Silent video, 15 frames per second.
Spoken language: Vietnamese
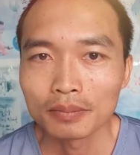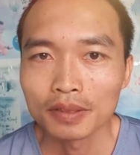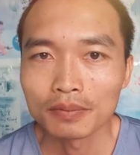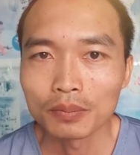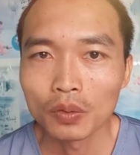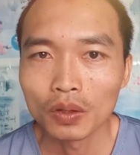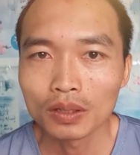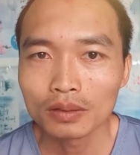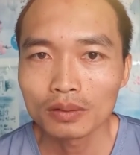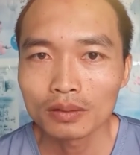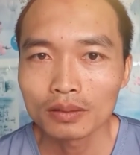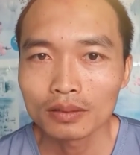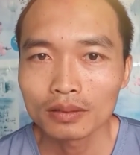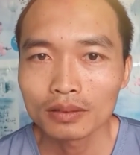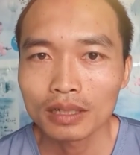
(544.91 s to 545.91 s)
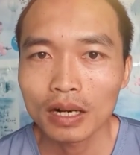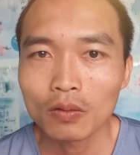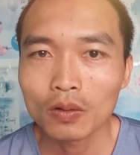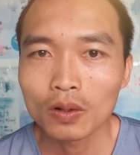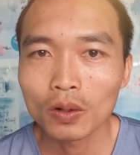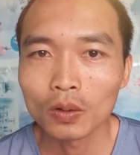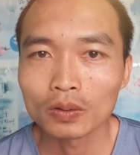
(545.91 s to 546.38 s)
Mình muốn
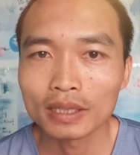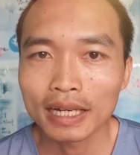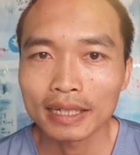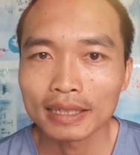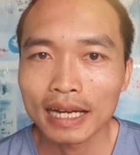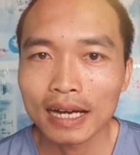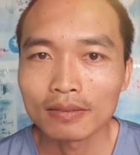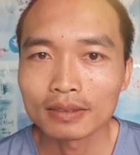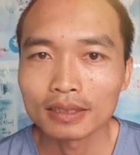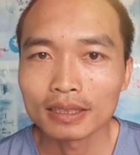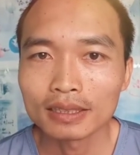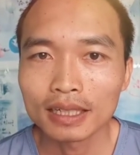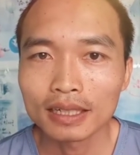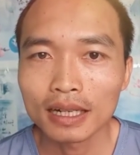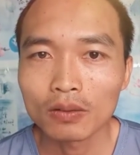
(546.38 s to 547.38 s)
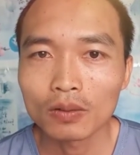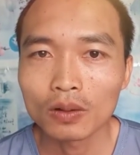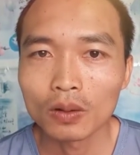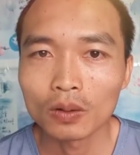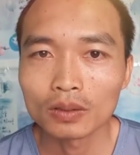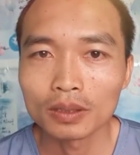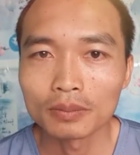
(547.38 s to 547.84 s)
đau khổ thì hãy tạo những cái nhân đau
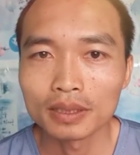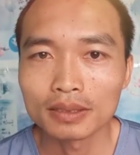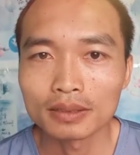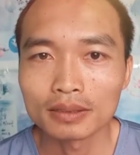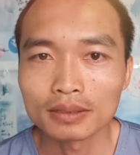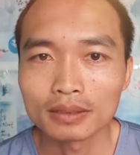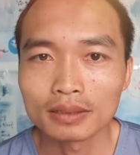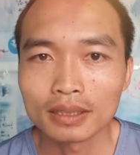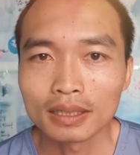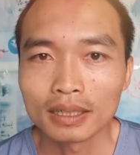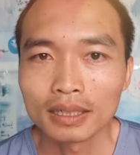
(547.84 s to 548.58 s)
khổ, thì mình